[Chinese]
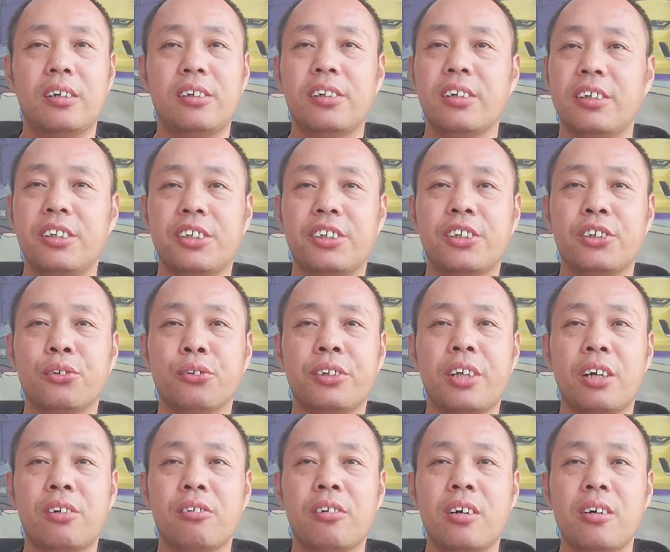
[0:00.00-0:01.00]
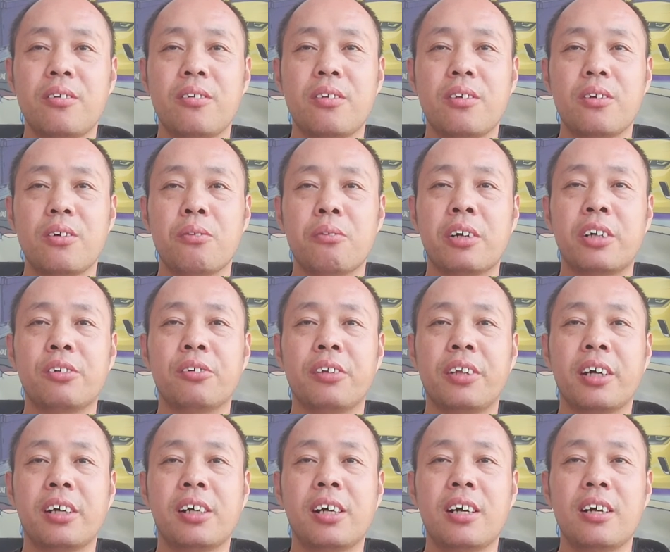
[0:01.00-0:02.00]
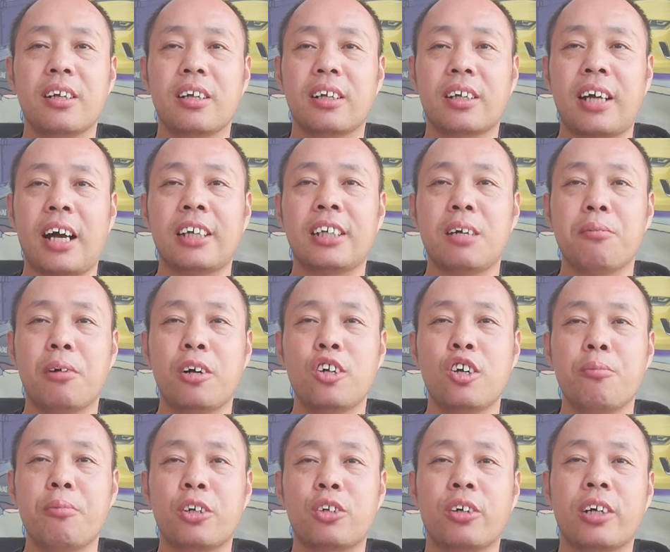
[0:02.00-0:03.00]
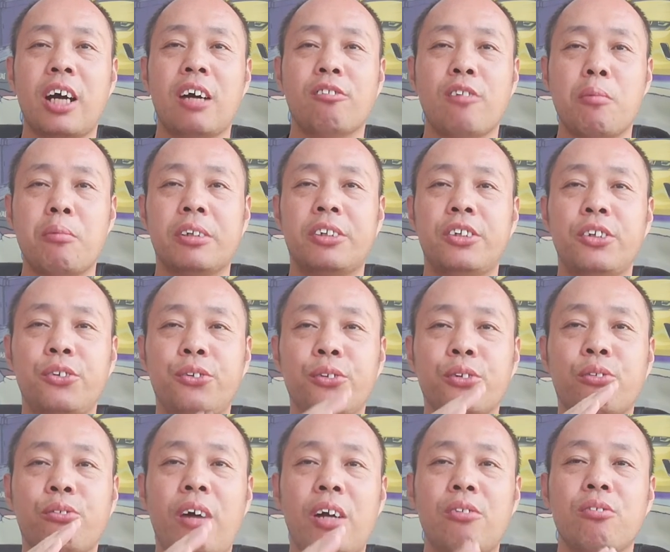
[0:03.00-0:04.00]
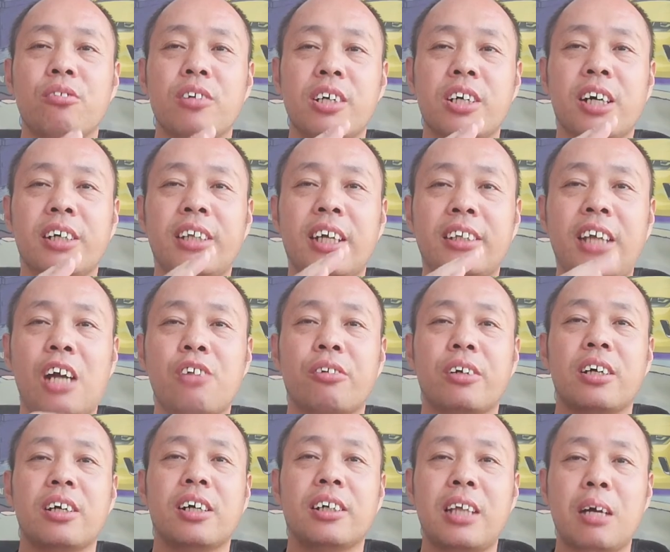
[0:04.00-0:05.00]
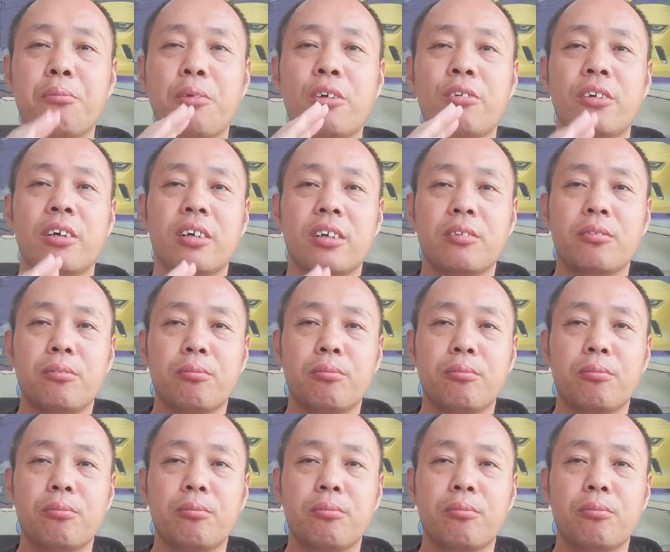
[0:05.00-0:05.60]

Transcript: 这里是九寨说，我是九寨哥，感谢朋友们收看，我们继续关注河南大水、河南暴雨，